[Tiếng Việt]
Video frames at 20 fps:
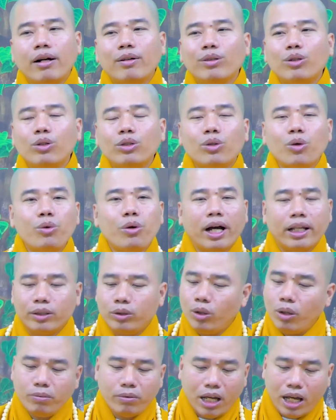đời của tôi tu
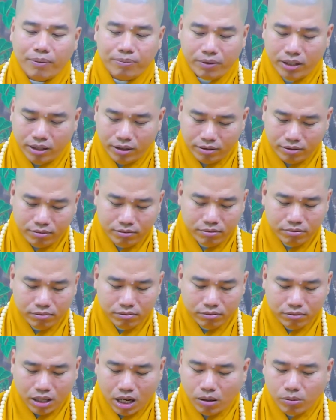hành tôi không làm gì
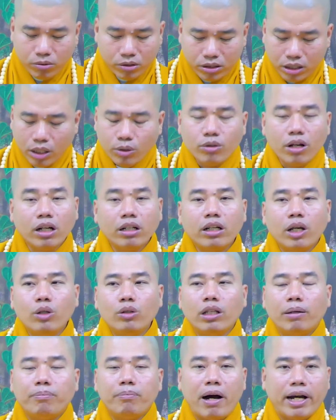không có chịu đựng
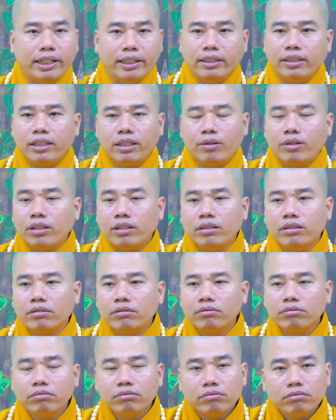kiểu tầm bậy cái đó
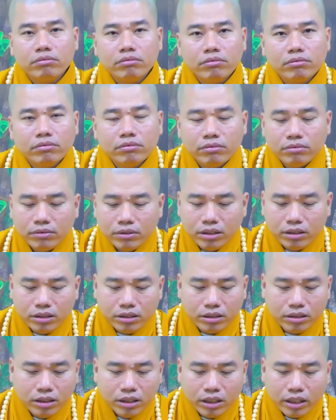được
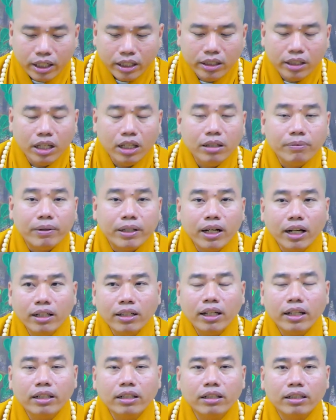cái gì mà
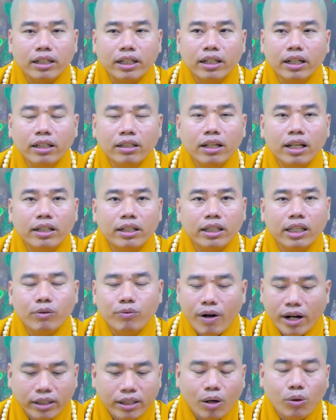đứng lên được là đứng lên cái
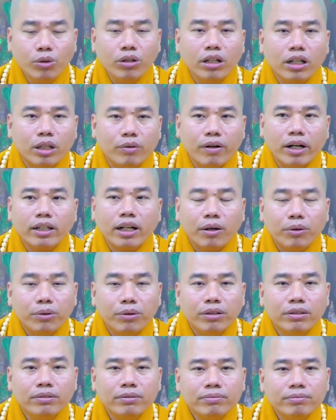gì phấn đấu được là phấn
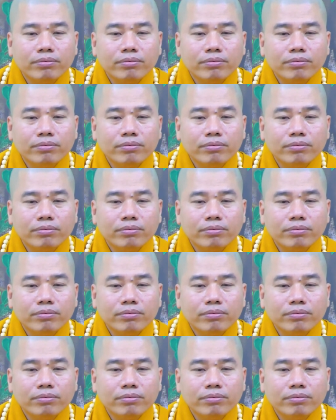đấu